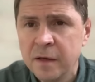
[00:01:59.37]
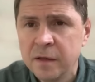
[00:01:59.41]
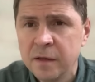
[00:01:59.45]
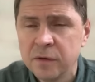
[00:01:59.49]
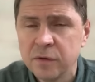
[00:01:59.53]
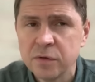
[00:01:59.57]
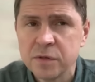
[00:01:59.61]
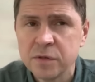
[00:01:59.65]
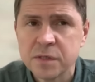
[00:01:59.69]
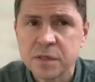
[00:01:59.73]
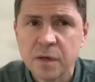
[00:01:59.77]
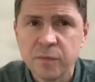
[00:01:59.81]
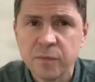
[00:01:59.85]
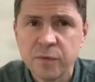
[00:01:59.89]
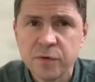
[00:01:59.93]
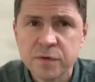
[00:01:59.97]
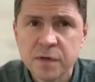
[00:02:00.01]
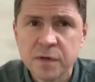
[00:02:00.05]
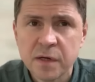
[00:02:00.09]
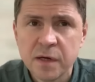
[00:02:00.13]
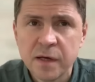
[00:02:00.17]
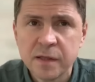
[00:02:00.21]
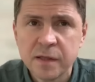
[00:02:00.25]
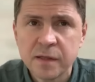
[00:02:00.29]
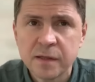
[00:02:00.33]
То есть, на мой
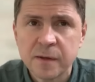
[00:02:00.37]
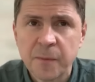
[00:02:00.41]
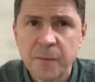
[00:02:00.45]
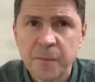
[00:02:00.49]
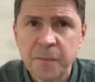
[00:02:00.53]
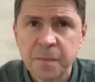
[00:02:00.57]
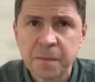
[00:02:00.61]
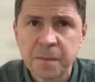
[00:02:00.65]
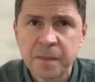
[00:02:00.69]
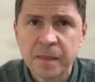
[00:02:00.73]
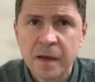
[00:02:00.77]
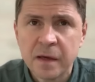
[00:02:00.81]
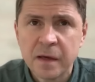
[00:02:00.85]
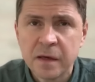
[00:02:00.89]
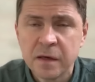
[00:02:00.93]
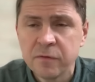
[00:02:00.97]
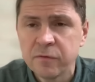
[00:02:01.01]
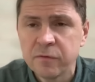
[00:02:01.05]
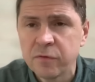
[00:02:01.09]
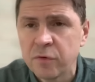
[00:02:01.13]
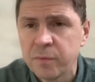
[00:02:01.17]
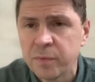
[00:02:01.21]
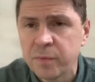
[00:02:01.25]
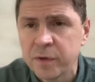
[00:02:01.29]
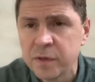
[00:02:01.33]
взгляд,
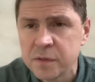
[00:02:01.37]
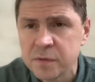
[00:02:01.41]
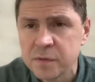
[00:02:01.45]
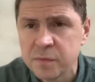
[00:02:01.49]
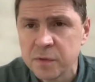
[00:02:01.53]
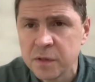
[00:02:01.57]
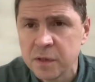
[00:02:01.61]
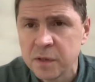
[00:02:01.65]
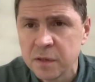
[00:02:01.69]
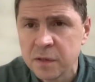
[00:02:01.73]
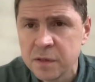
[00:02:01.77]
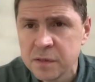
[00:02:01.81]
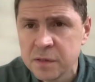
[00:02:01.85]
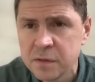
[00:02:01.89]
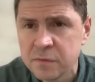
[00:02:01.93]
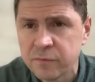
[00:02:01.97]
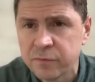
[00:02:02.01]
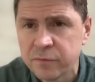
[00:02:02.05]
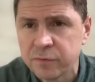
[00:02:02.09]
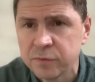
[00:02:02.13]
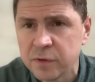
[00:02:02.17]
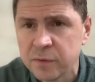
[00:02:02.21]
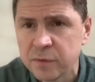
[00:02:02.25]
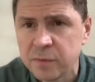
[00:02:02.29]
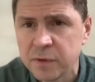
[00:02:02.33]
Европа изменилась,
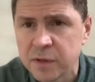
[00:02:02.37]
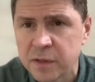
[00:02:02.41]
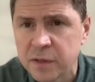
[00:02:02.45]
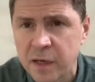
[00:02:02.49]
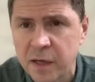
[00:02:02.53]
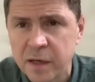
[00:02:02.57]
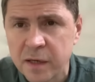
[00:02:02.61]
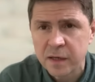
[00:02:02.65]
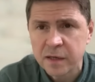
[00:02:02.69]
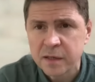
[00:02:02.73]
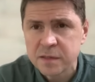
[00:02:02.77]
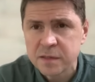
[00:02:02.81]
фундаментально